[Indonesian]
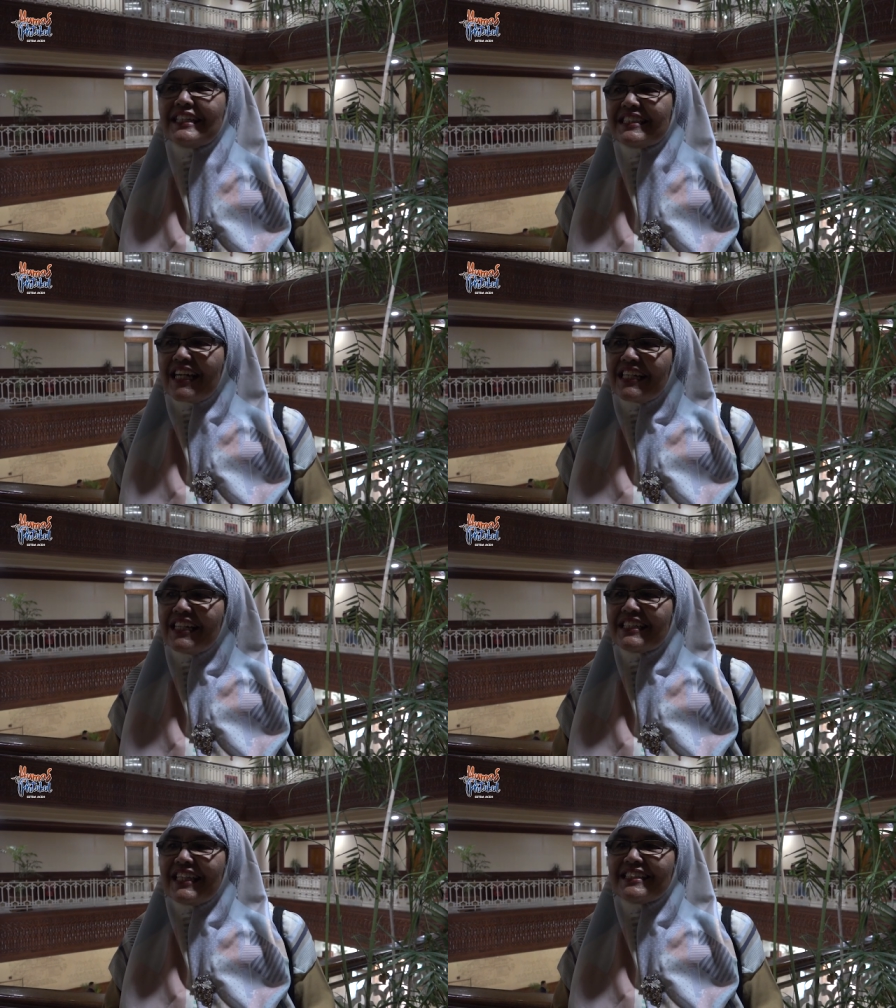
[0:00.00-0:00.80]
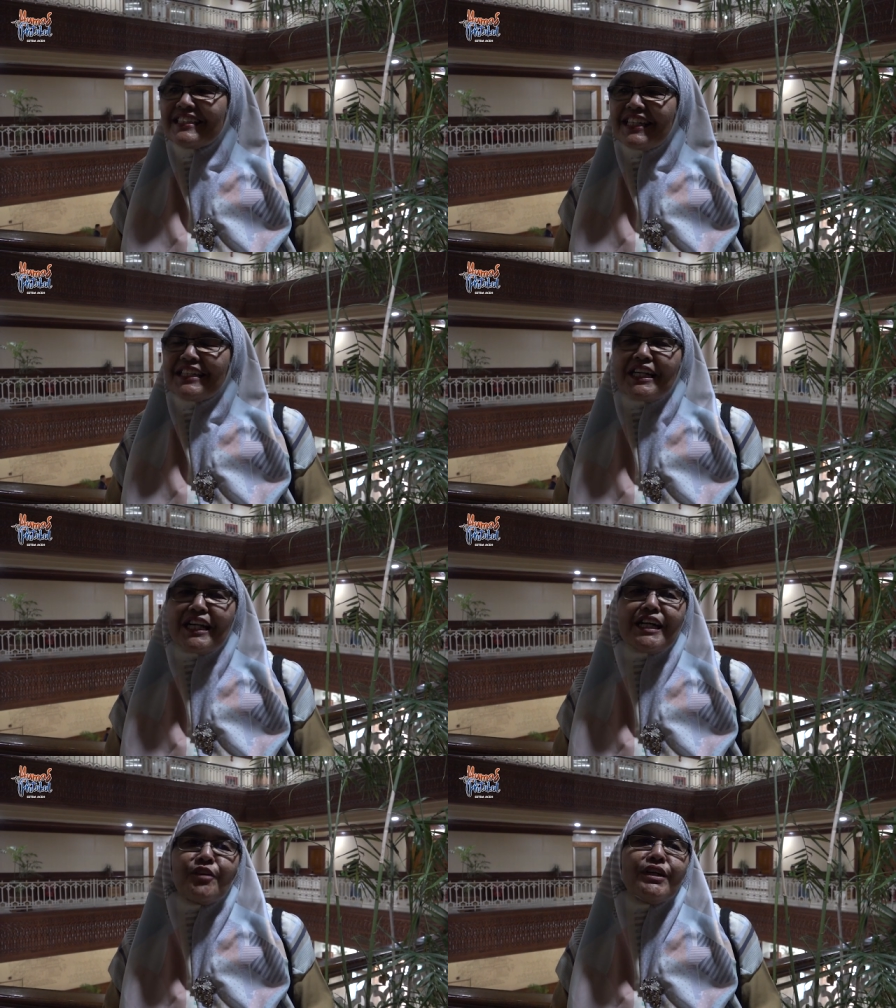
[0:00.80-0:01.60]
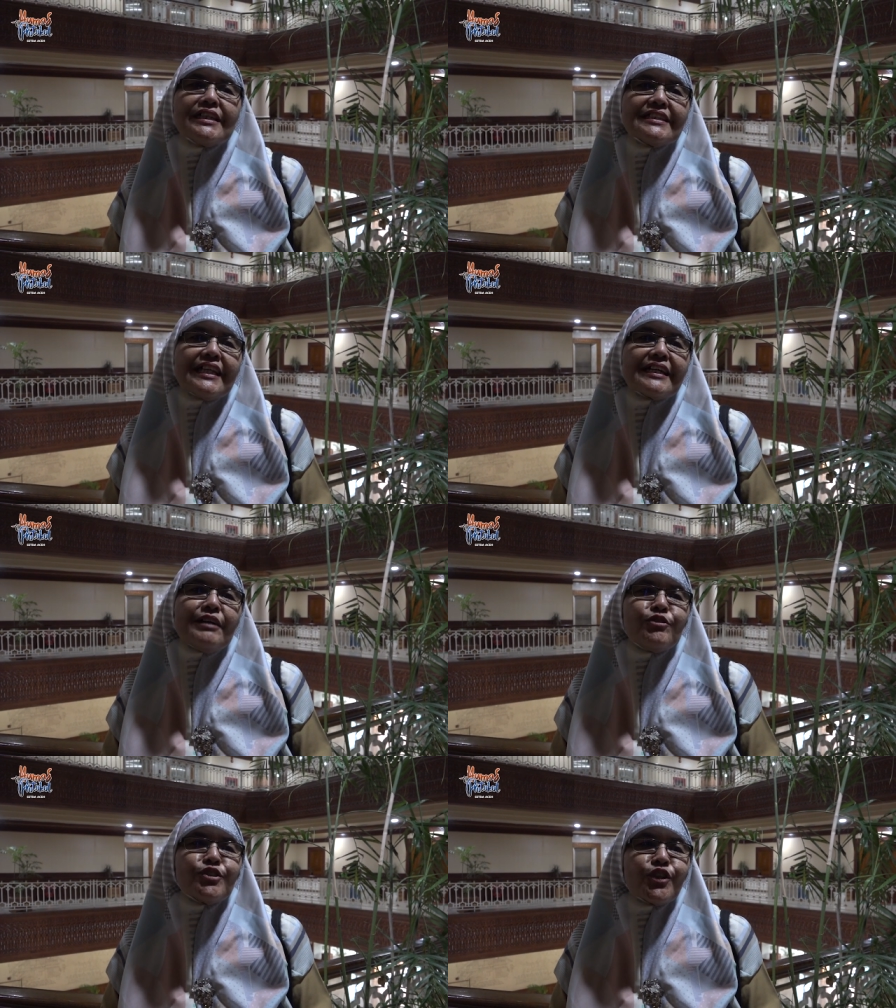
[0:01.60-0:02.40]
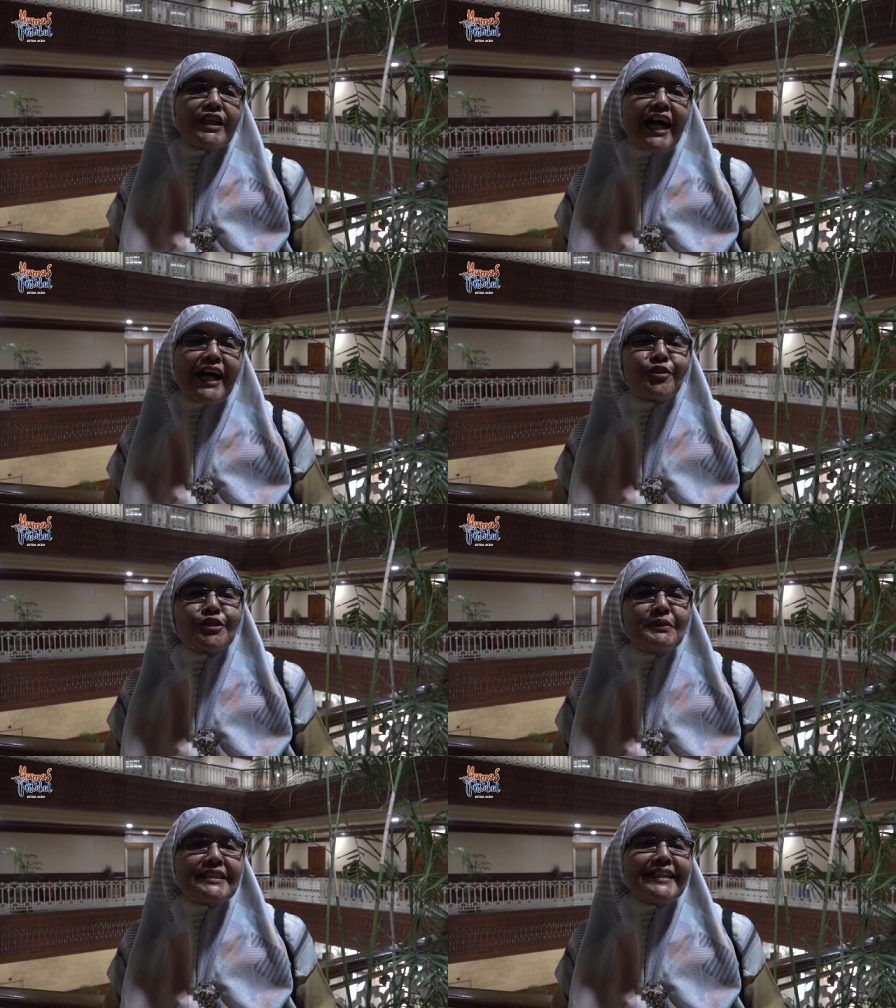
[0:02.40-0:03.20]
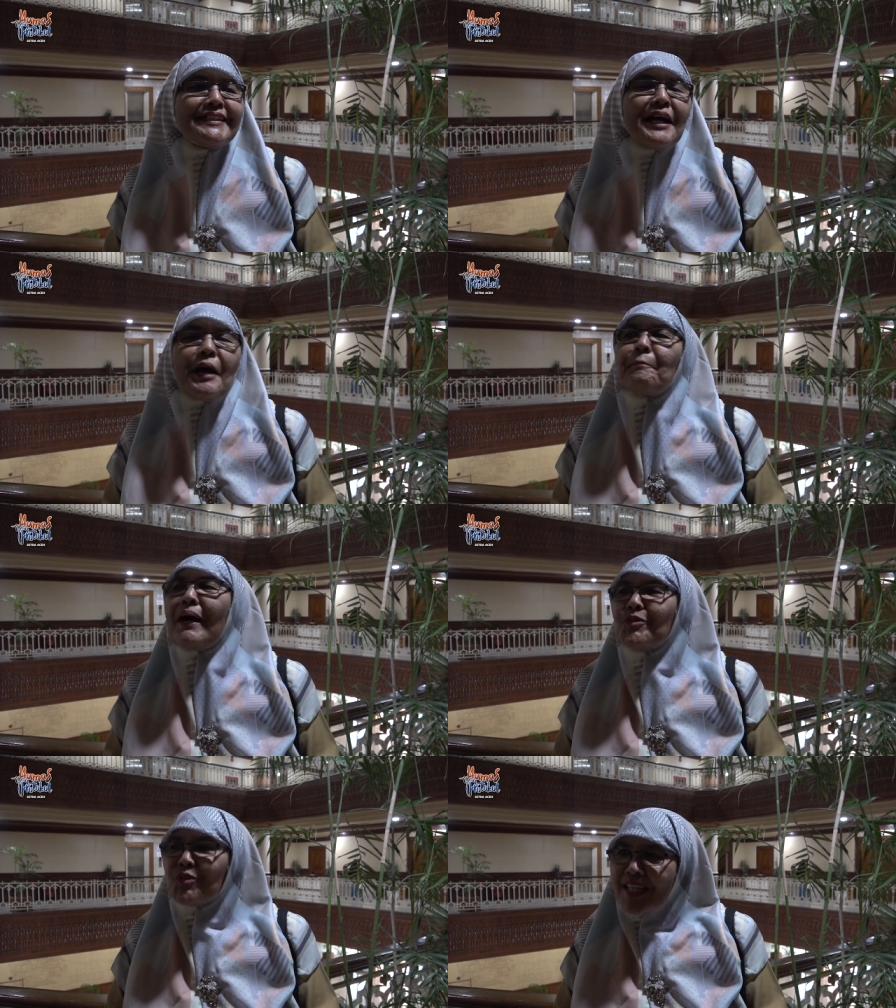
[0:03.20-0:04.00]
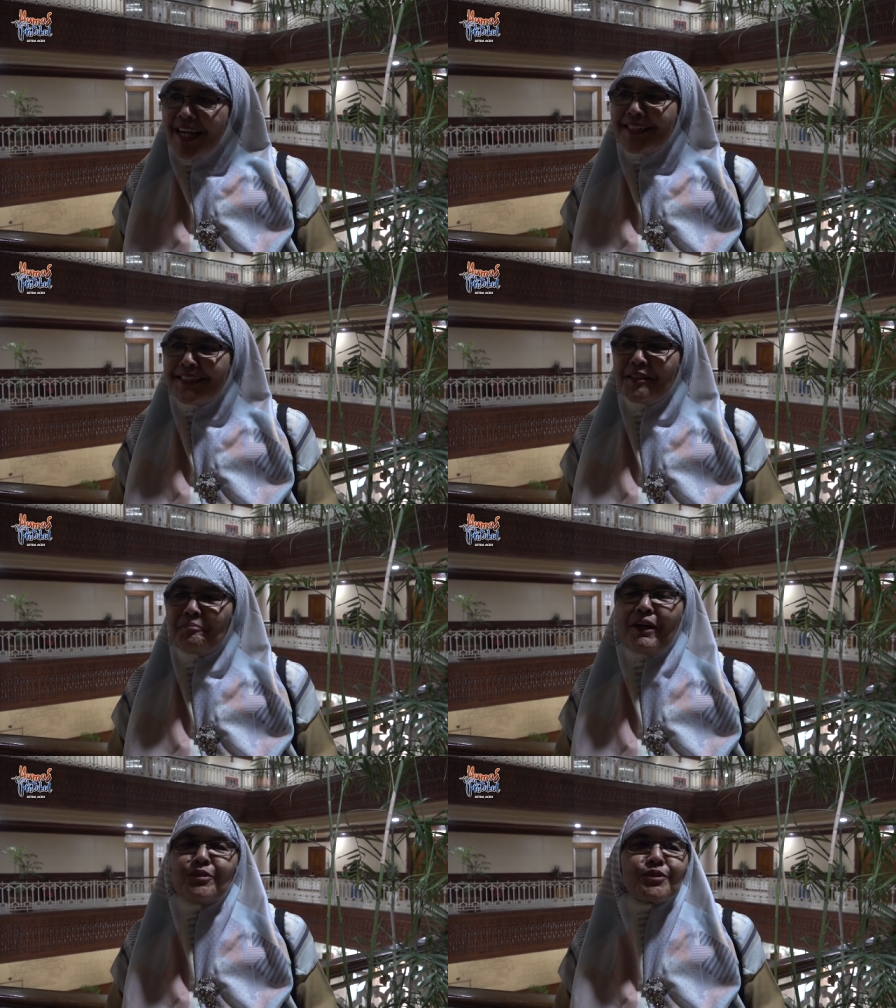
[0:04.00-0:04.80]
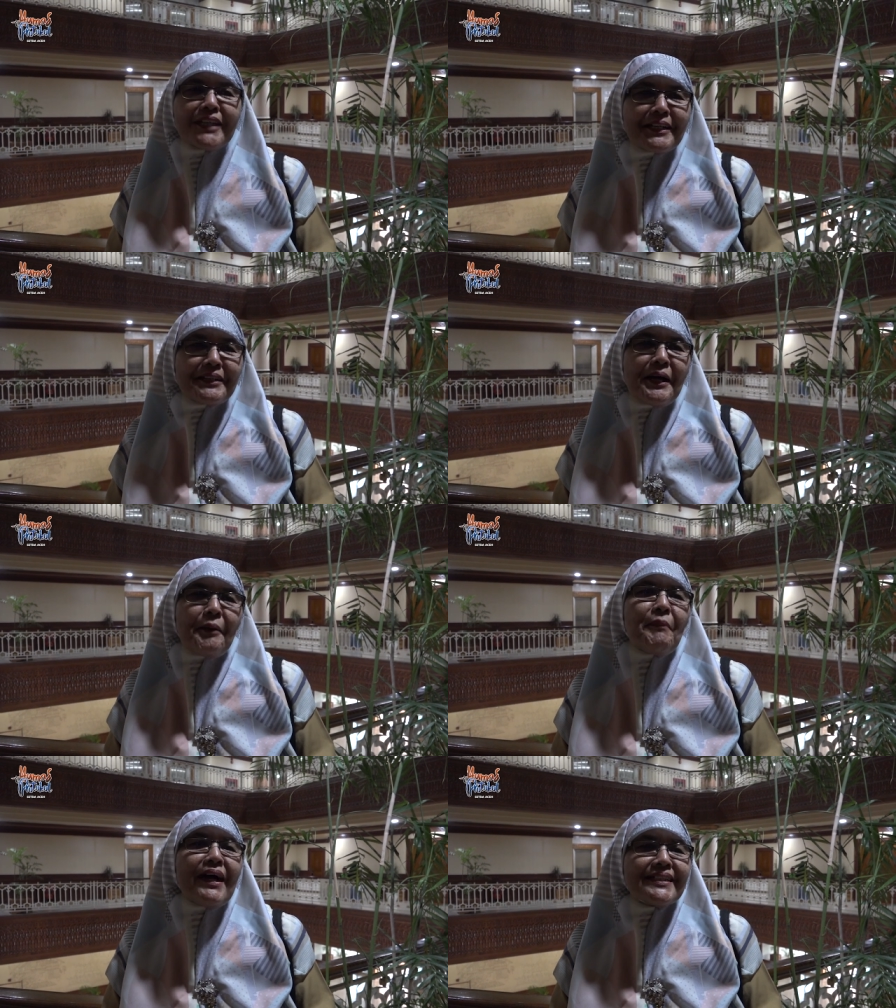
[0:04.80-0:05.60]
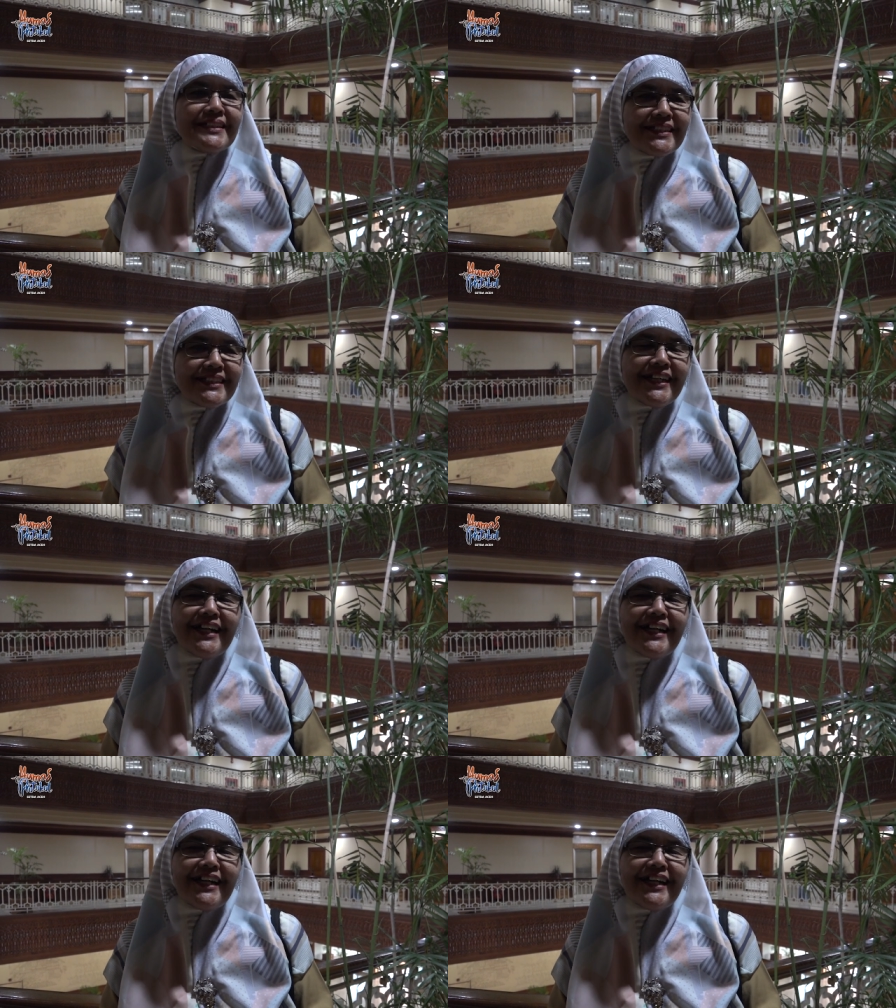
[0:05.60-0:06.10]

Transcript: kita nanti uh, tenaga fungsional harus menjadi panutan panutan bagi